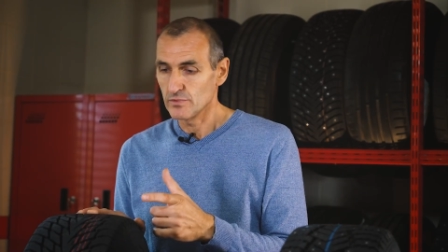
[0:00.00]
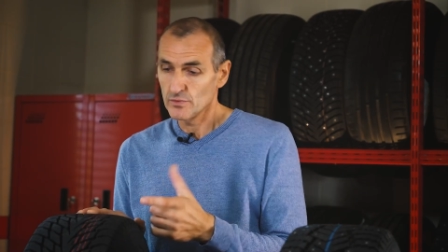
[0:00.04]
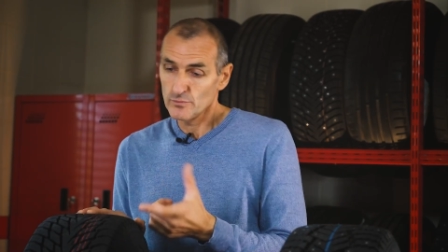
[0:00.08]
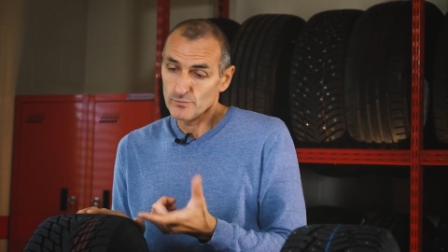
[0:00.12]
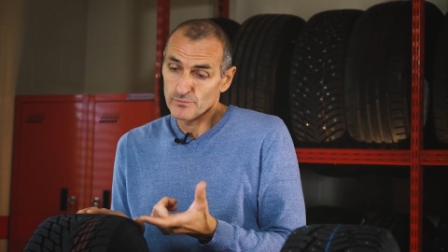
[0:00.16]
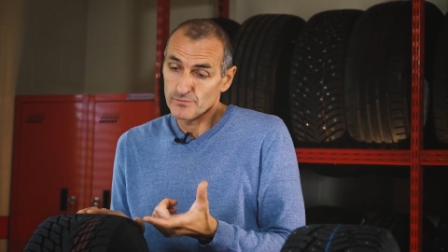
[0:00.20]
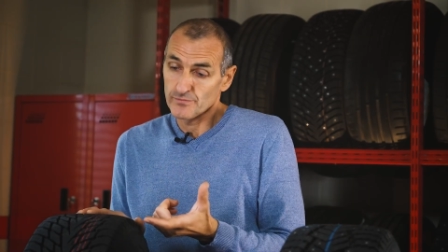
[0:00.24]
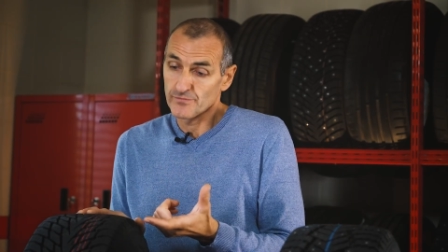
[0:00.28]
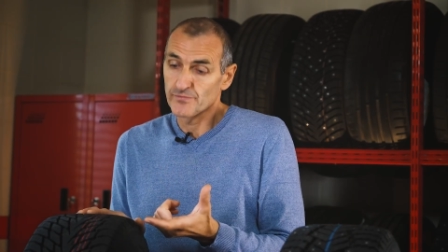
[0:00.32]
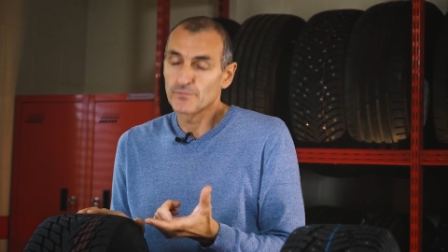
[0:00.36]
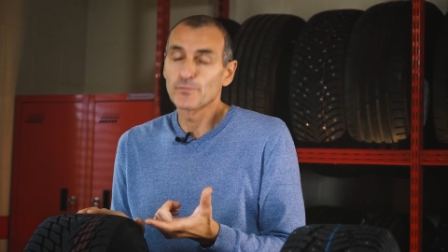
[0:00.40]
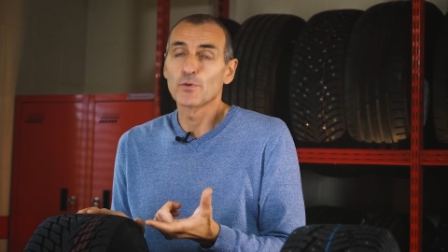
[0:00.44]

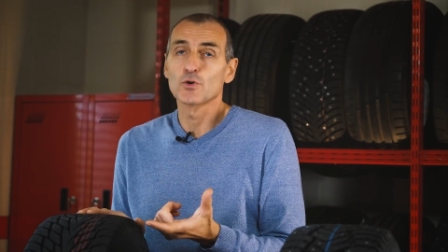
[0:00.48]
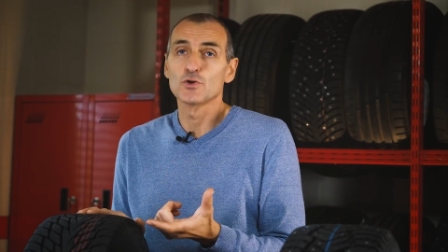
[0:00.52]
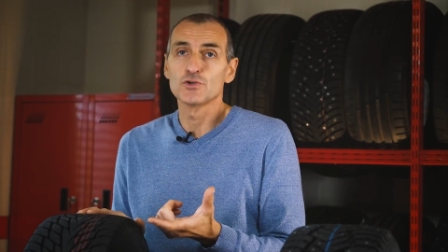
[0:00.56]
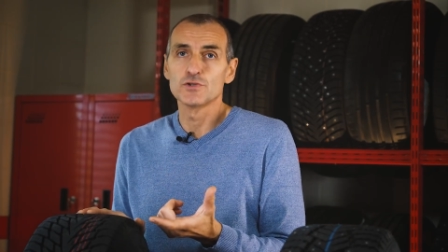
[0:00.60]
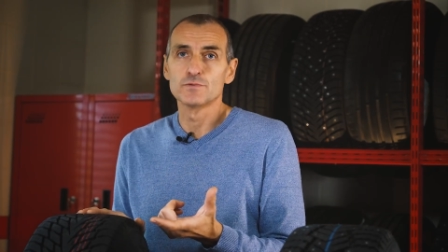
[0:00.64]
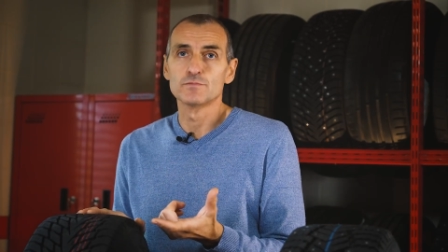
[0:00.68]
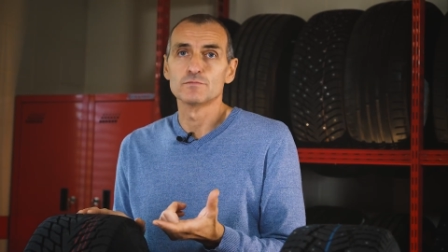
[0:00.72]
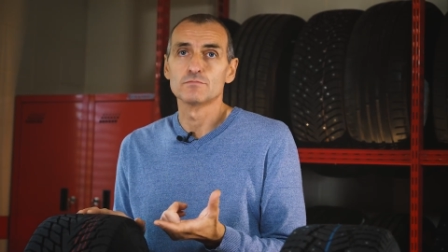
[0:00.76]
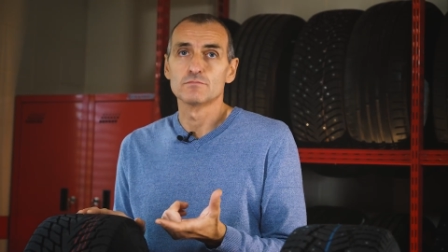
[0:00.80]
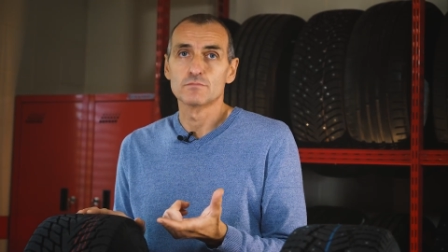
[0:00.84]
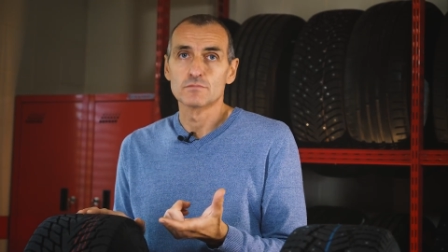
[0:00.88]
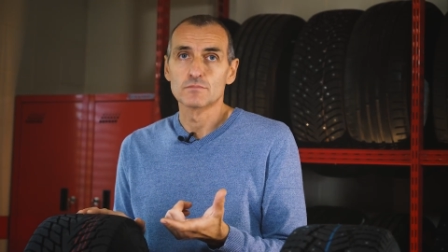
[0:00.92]
Ну,
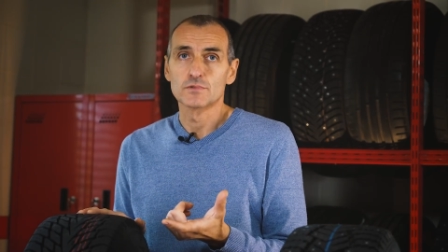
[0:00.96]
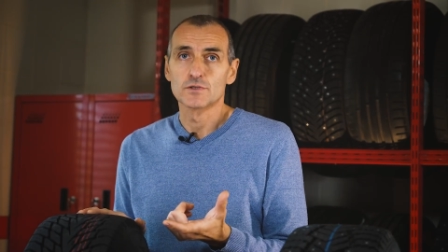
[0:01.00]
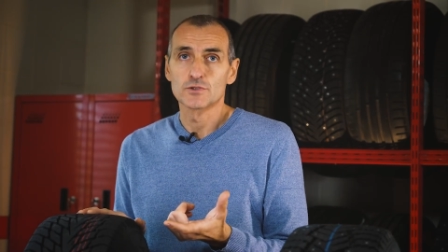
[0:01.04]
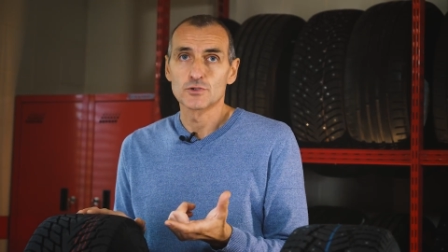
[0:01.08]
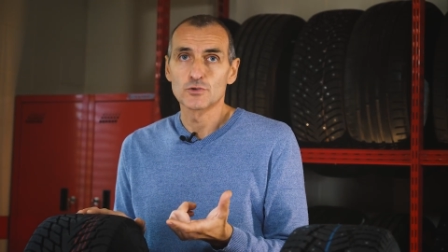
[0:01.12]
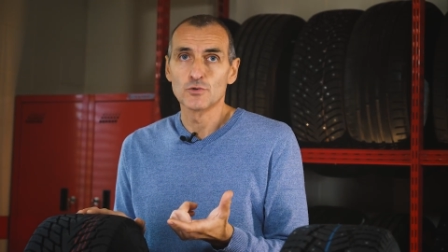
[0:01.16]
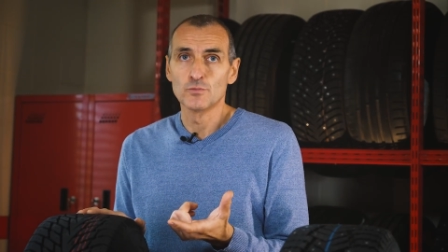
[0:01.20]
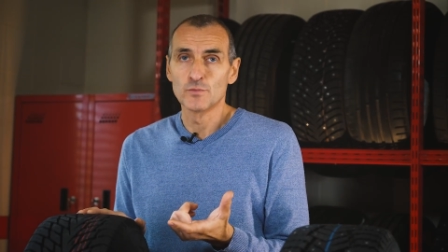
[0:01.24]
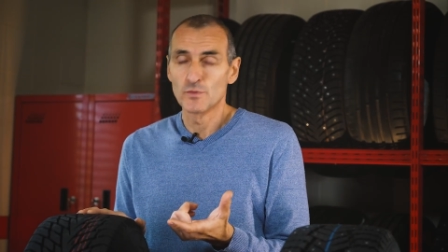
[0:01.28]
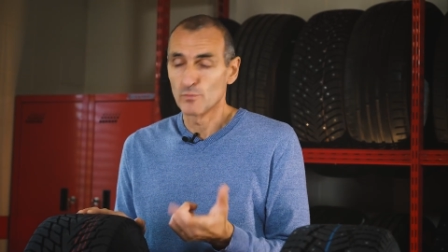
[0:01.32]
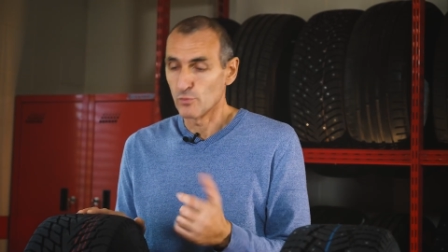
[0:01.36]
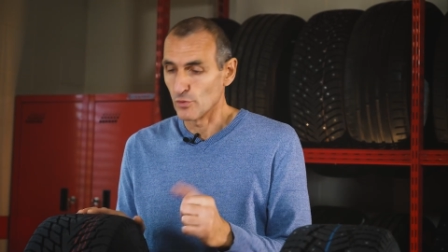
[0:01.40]
впрочем,
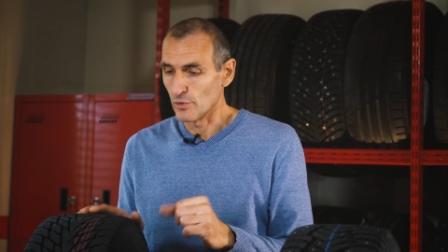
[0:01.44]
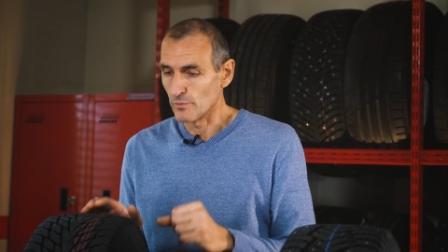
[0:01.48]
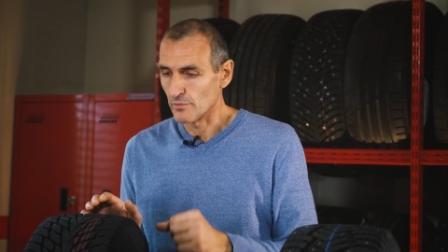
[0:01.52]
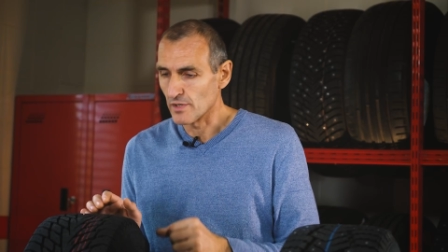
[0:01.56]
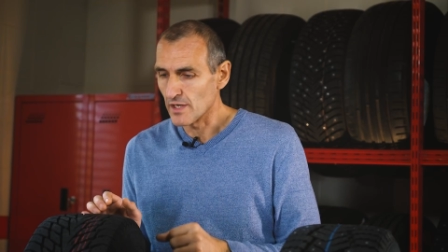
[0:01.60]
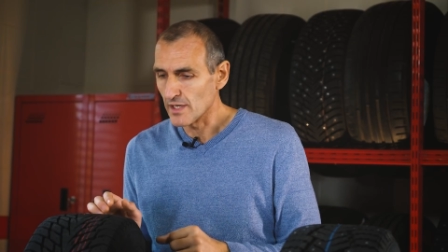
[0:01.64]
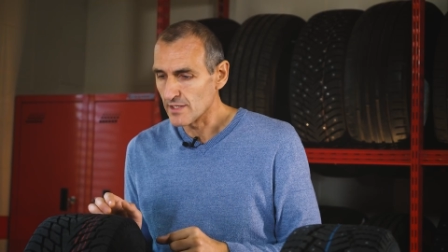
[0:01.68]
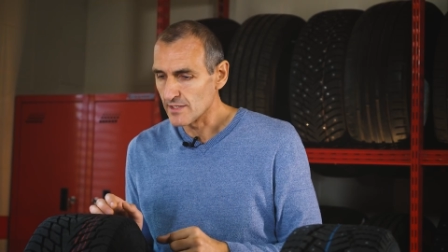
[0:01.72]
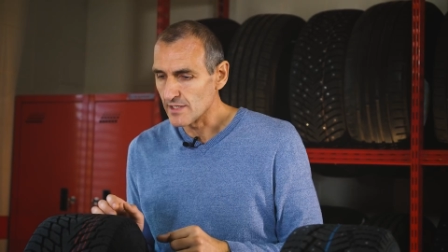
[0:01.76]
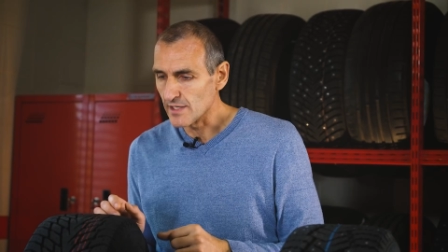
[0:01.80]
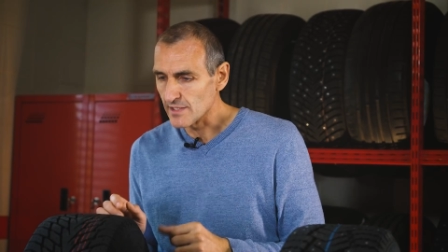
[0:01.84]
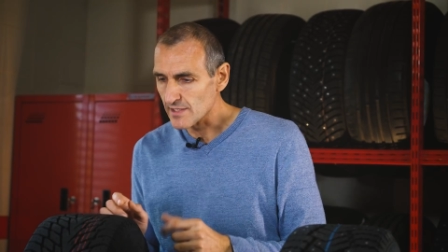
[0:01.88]
что мы будем
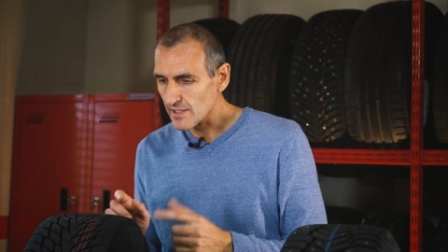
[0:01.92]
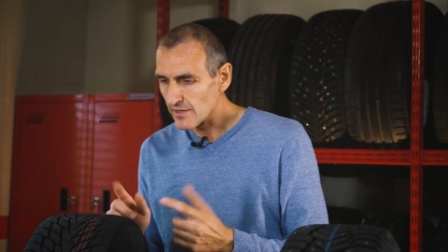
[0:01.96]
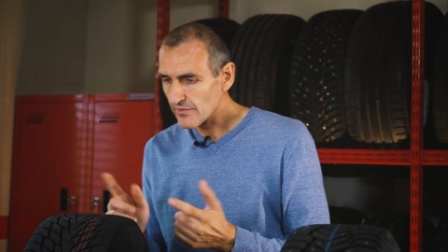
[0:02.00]
гадать?